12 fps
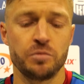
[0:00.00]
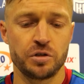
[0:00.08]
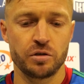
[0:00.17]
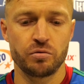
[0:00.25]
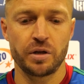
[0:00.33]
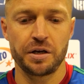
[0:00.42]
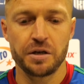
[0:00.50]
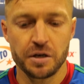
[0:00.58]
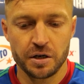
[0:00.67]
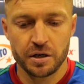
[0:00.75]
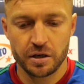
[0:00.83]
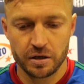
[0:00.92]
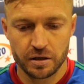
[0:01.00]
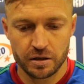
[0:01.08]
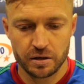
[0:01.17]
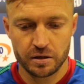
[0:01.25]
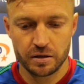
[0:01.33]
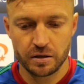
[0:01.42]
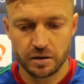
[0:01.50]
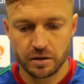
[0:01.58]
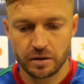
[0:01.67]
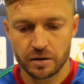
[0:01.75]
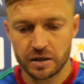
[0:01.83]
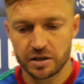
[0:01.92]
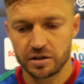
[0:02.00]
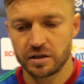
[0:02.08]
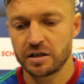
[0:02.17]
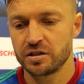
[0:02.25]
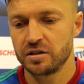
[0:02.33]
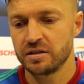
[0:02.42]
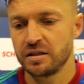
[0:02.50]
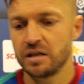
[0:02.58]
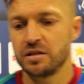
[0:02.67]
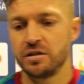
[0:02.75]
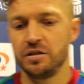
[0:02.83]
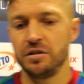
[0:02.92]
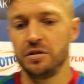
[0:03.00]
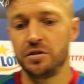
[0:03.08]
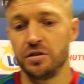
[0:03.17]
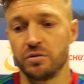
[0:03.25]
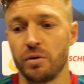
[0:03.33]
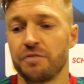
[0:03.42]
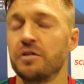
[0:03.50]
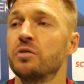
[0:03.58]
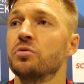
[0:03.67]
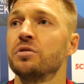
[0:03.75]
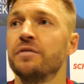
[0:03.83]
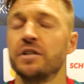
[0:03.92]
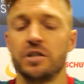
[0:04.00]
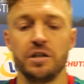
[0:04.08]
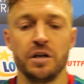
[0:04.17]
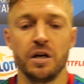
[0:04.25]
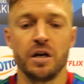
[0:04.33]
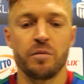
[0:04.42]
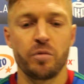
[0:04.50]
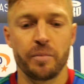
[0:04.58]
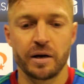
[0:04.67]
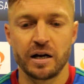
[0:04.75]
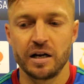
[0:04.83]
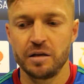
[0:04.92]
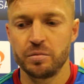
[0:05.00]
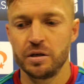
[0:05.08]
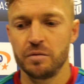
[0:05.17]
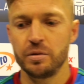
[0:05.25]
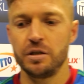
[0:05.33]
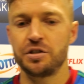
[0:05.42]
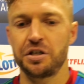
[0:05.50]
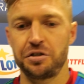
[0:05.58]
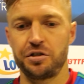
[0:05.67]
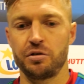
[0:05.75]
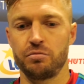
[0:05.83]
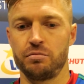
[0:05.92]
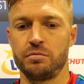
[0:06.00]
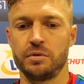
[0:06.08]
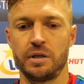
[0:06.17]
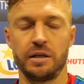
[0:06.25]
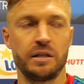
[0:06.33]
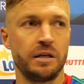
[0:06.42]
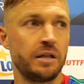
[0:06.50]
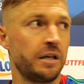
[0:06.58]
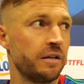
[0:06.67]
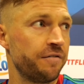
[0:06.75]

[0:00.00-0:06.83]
Myślę, że tutaj e, każdy, każdy z nas i, i, ci z ławki, którzy weszli, pomagali, byli, byli częścią tej, tej, tej